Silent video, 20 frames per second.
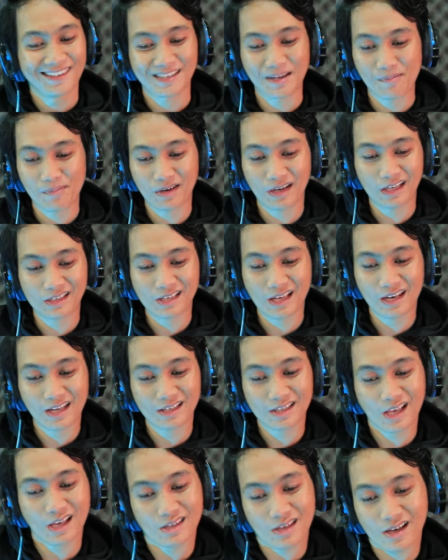sampai
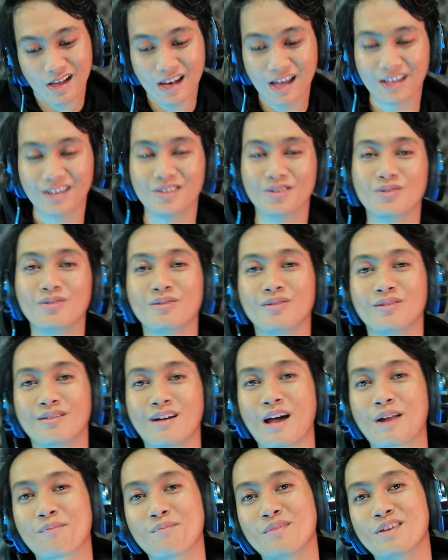desa-desanya lagi tuh
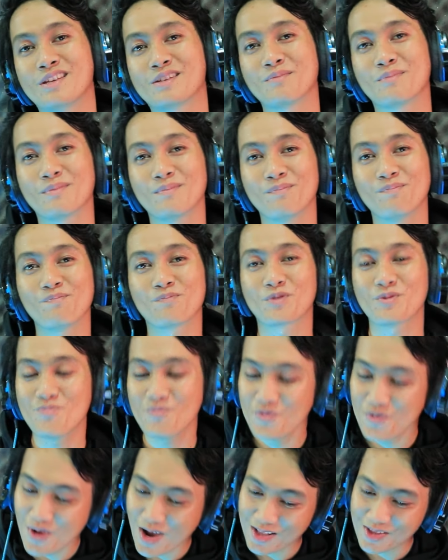ARMY
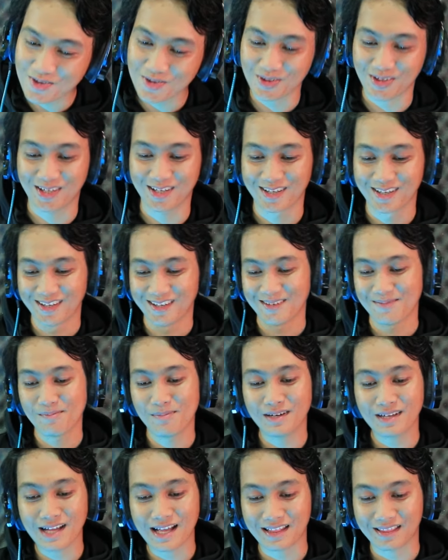semua cuy
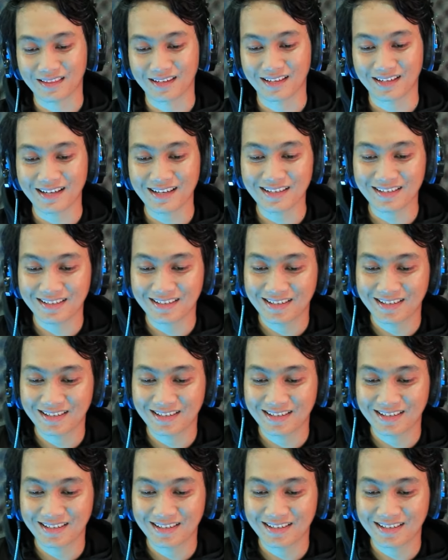berat ya kan